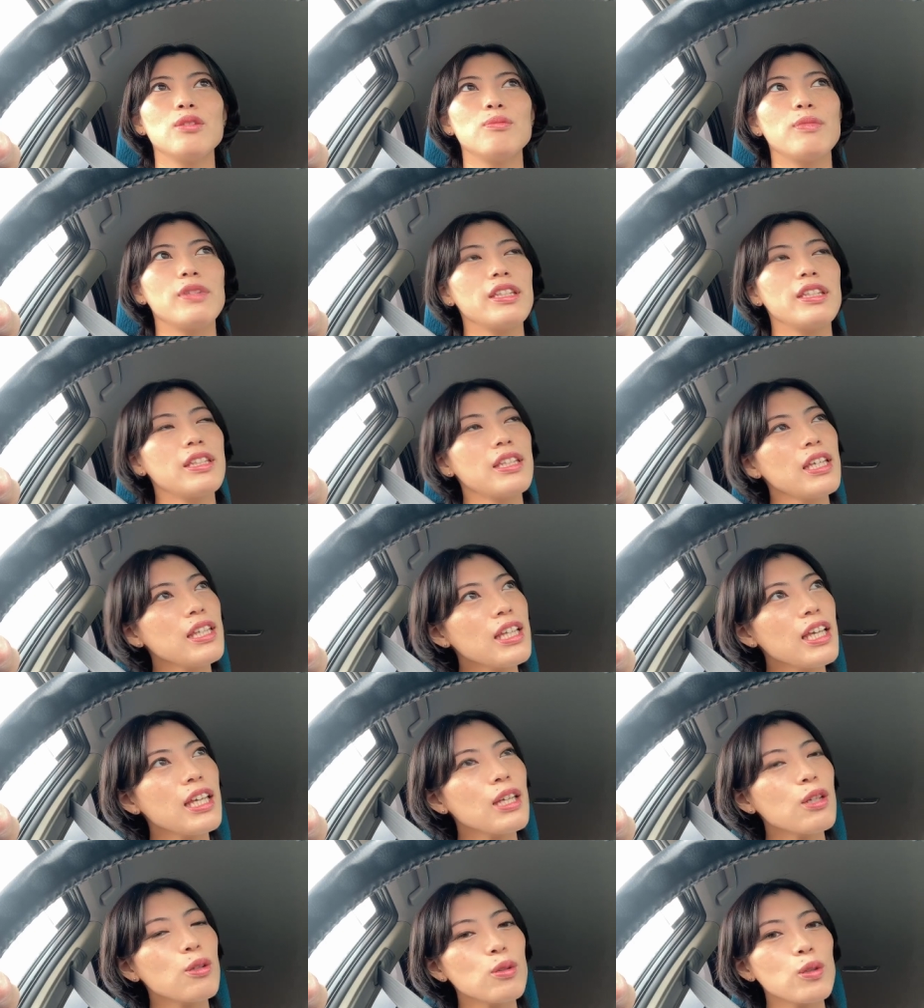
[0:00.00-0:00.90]
まあ、行け
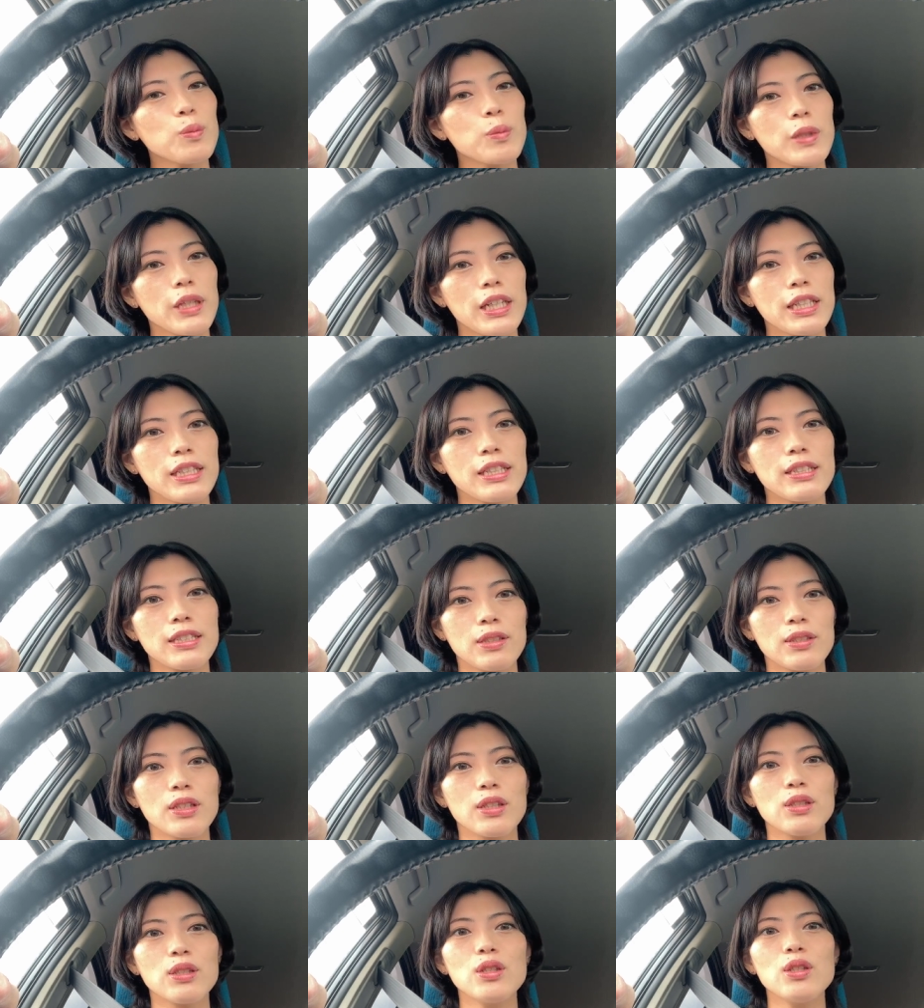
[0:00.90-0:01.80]
ないこともないんですけ
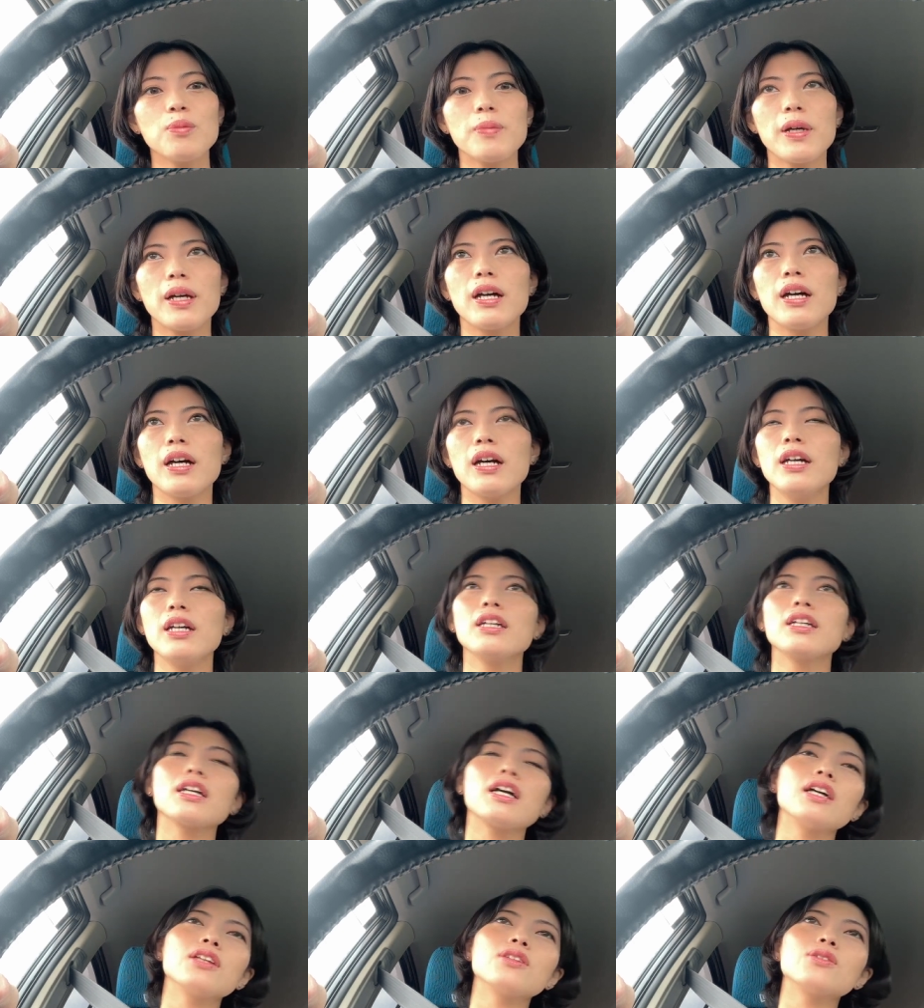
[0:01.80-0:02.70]
ど例えば
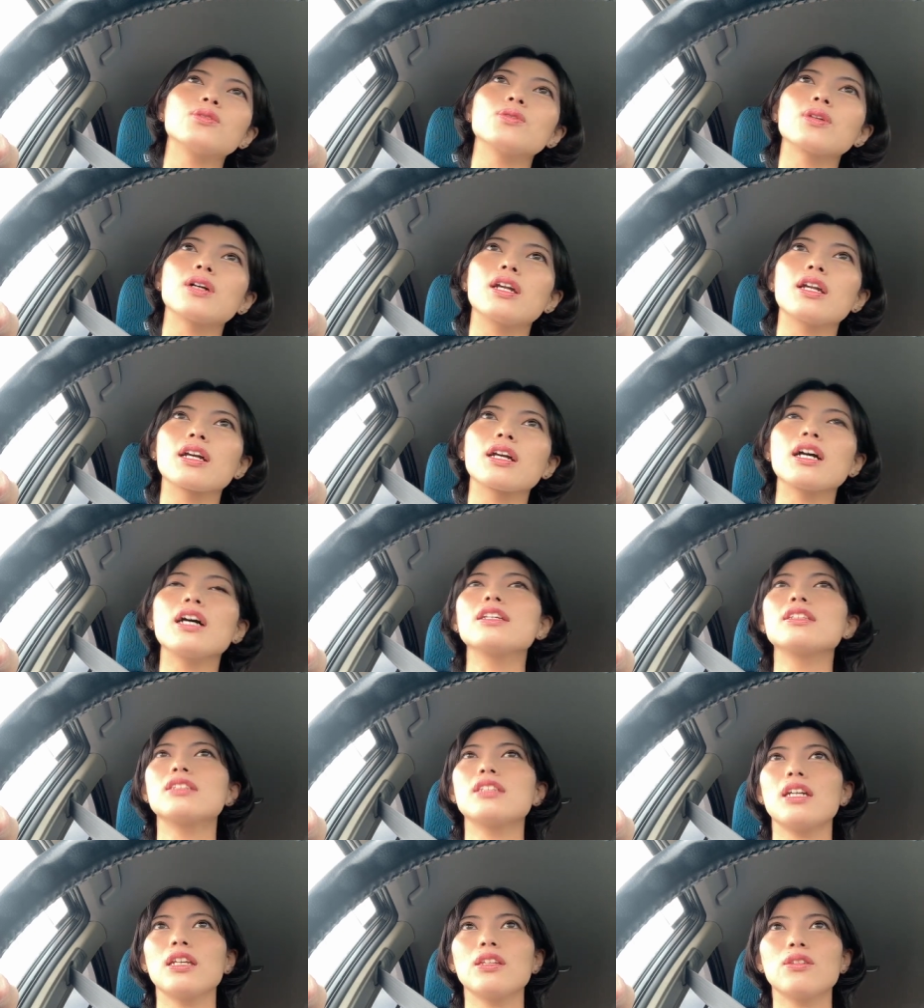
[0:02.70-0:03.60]
関東から
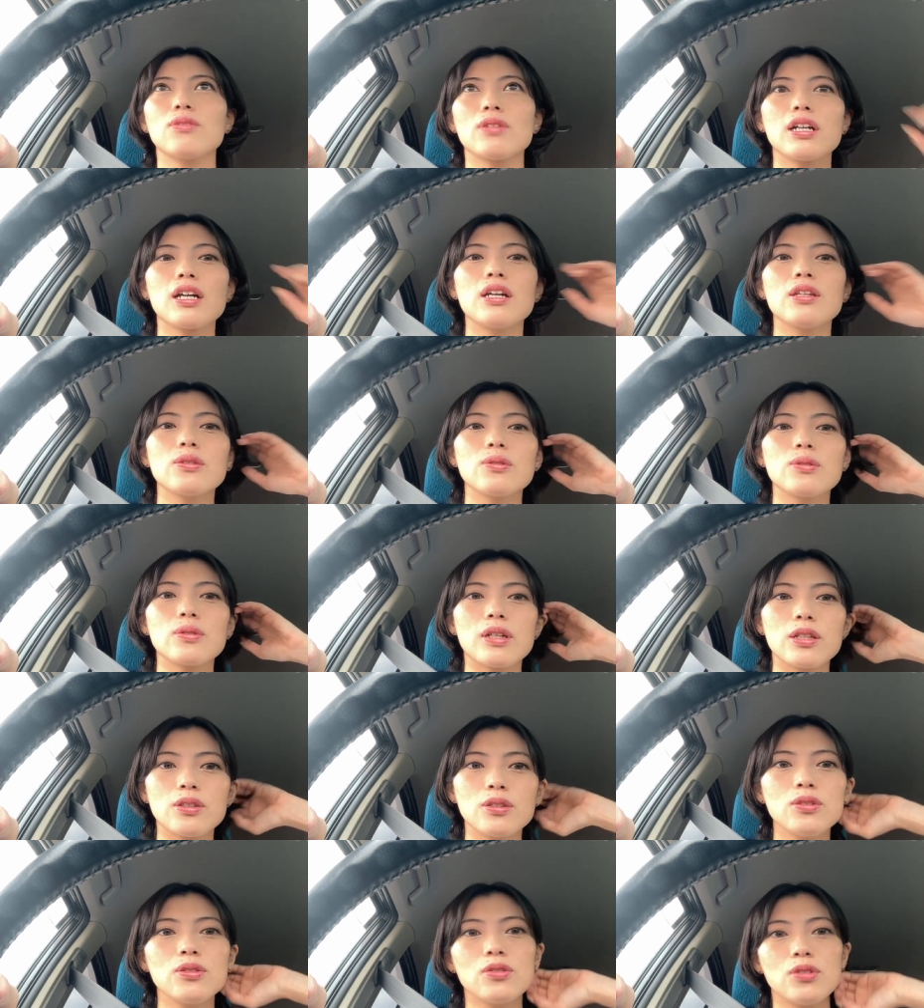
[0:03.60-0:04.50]
関西とか関東か
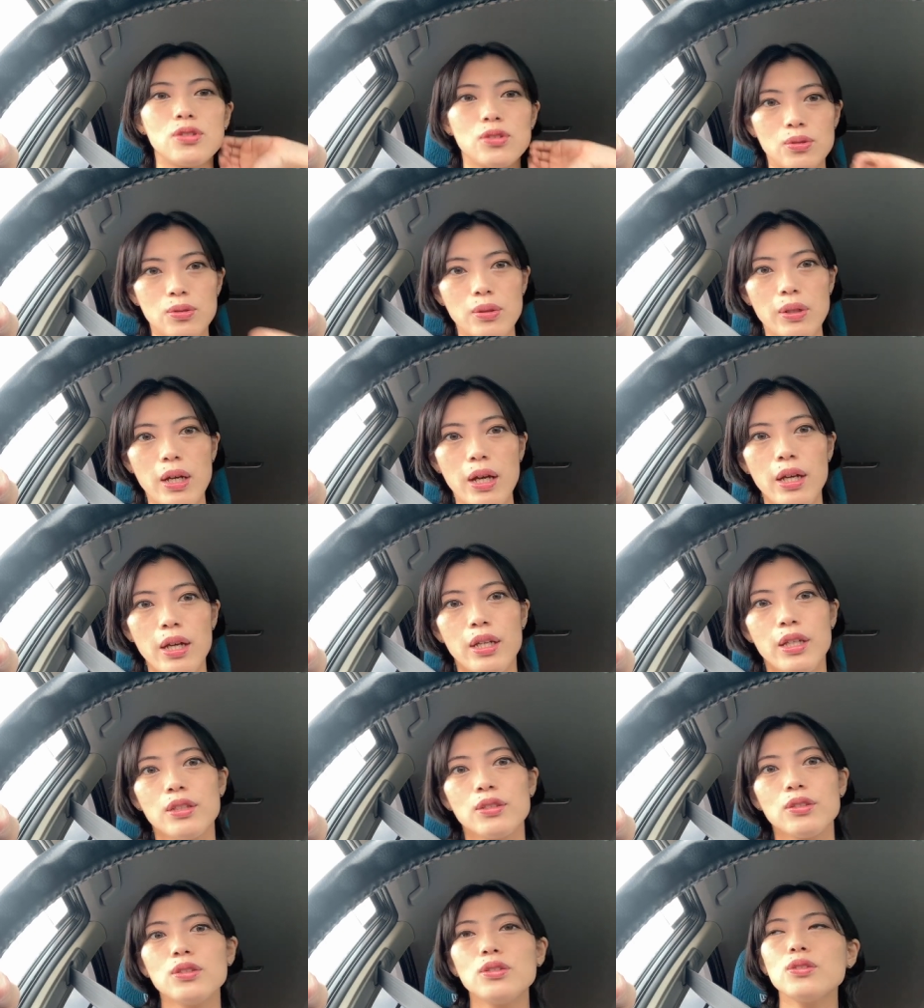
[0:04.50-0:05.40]
ら九州とか
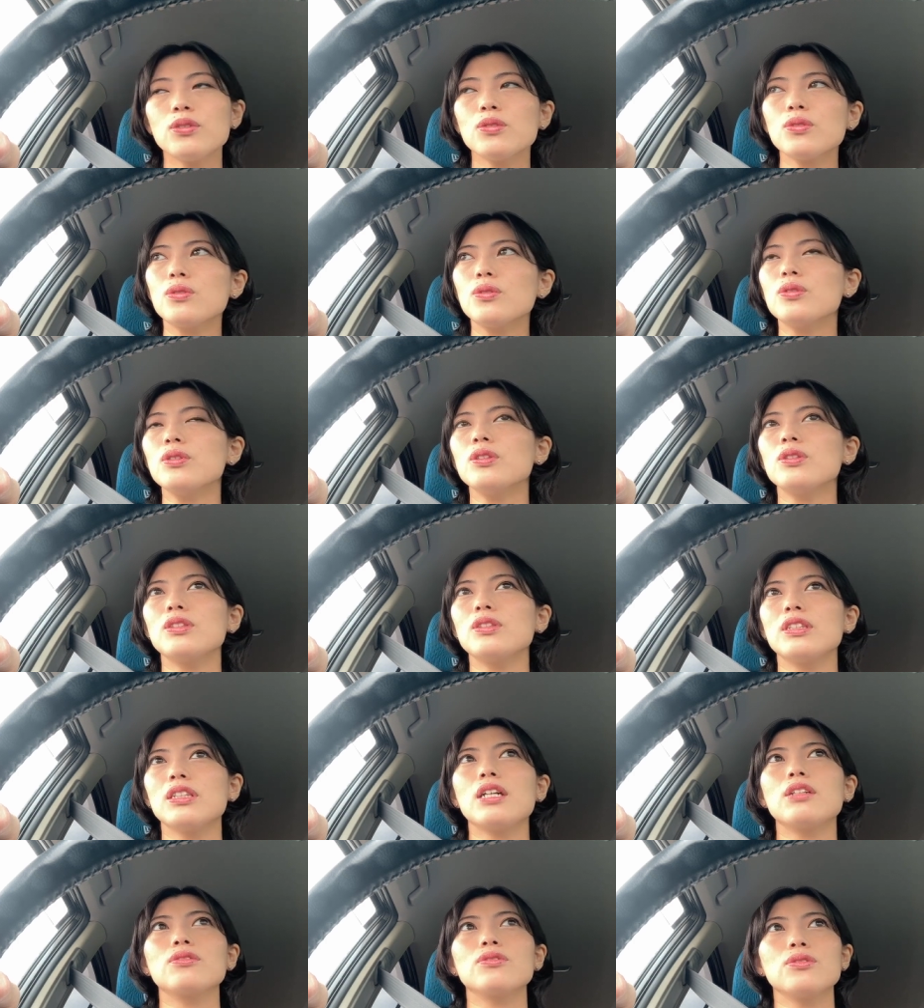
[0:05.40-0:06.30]
そういうところに
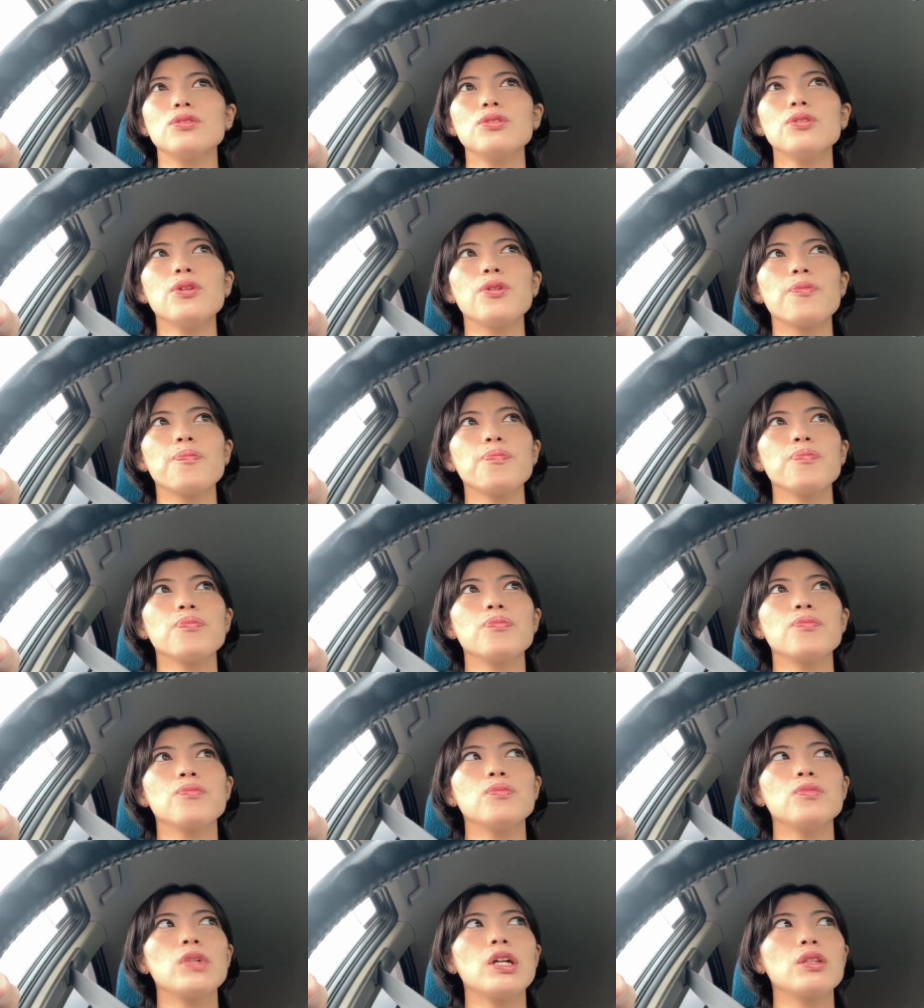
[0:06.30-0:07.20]
なると、
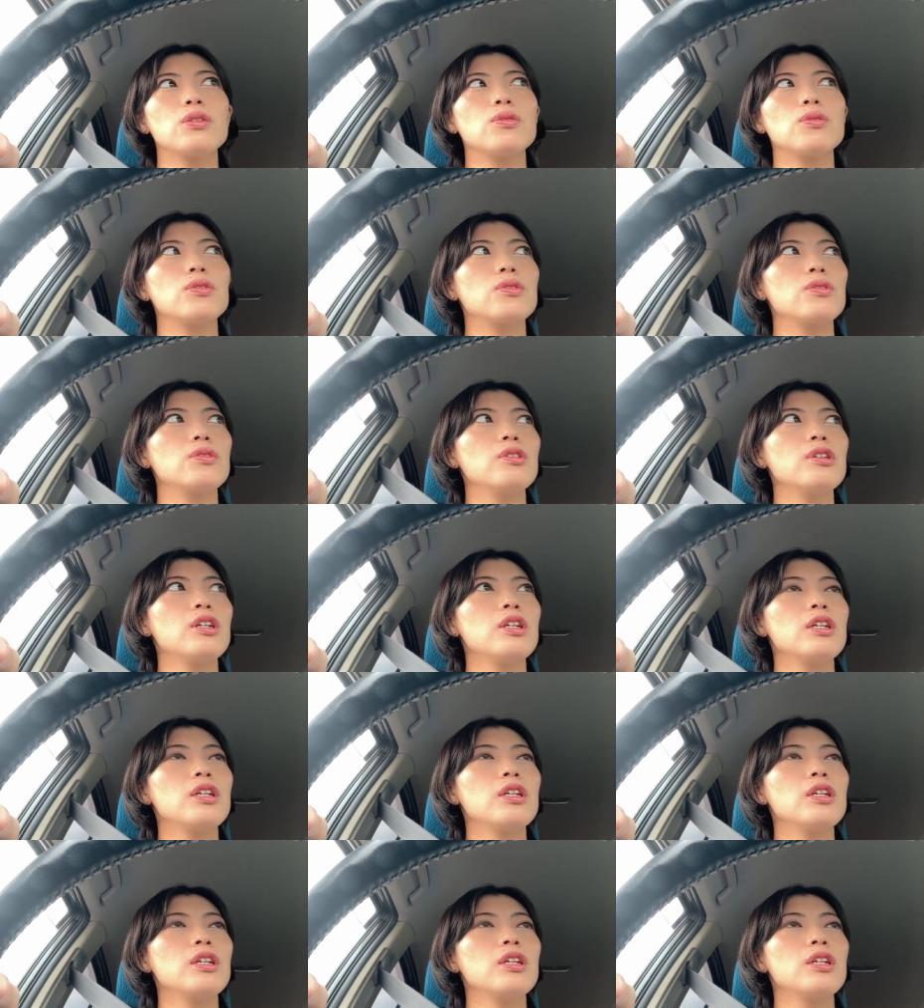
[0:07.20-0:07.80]
まあ、の